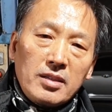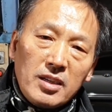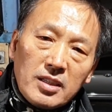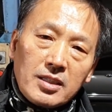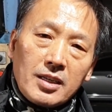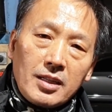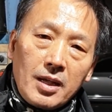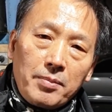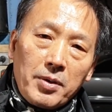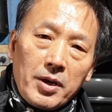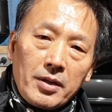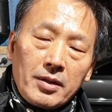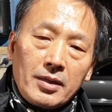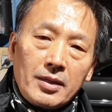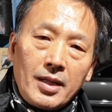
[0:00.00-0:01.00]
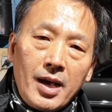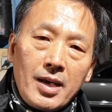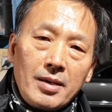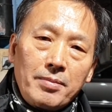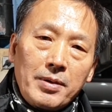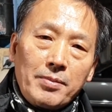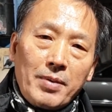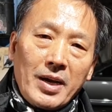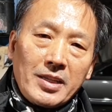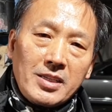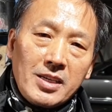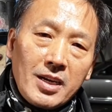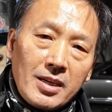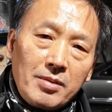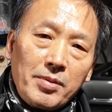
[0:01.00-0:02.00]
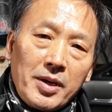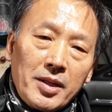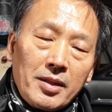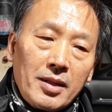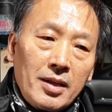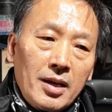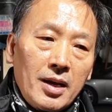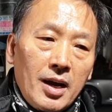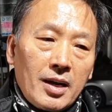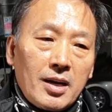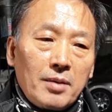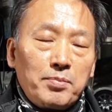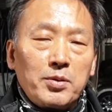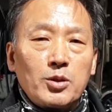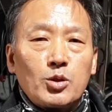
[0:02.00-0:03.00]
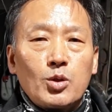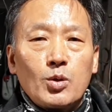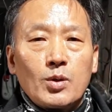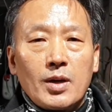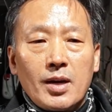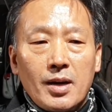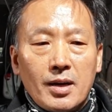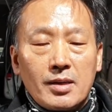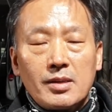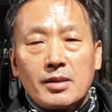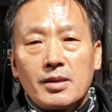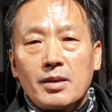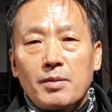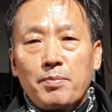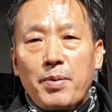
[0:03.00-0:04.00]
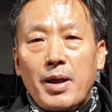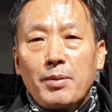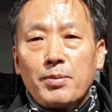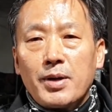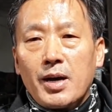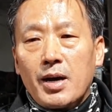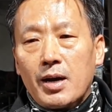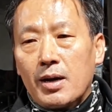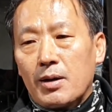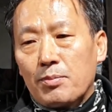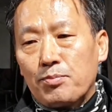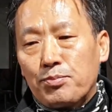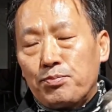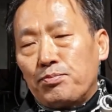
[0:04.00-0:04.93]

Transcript: 끊어지게 되면 타임이 맞지 않으면 아까 피스톤과 그 밸브가